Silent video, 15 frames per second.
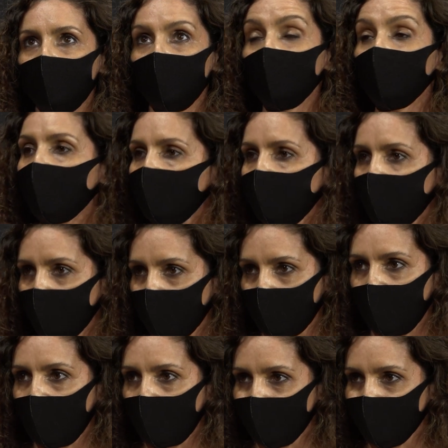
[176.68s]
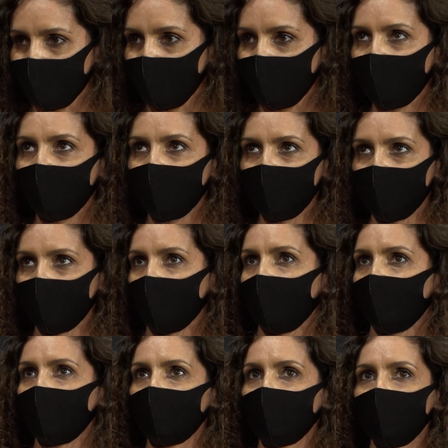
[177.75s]
no âmbito geral, eu vou falar no
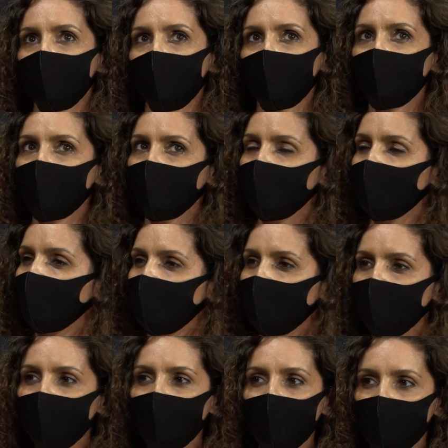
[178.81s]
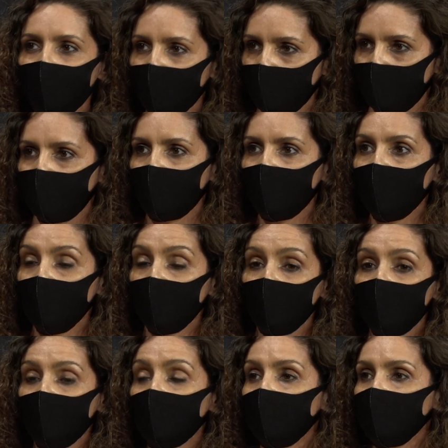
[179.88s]
geral, eu acho que toda a gente acolheu bem.
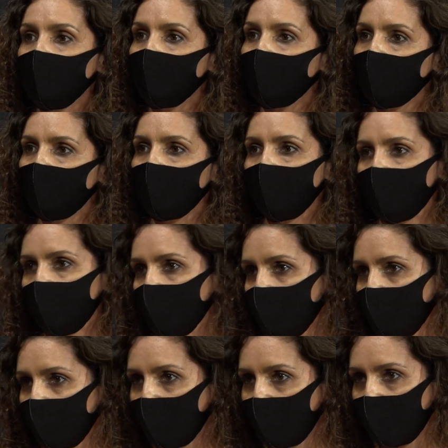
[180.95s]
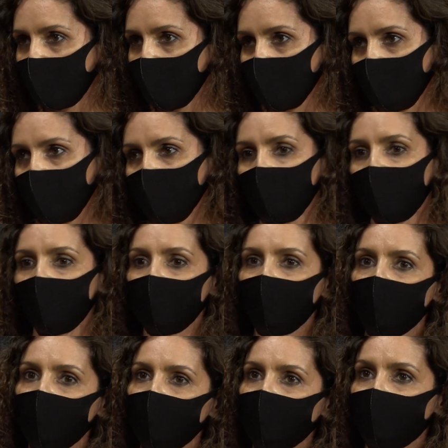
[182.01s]
Claro que há sempre aquelas exceções à regra, pessoas
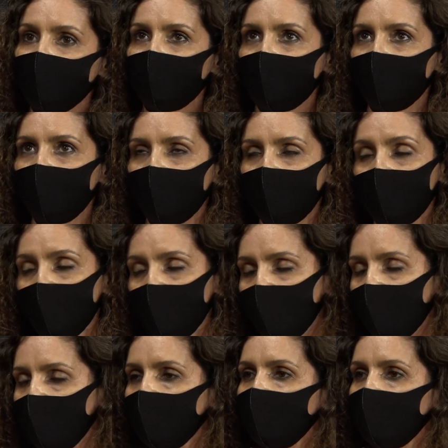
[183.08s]
mais, não é, que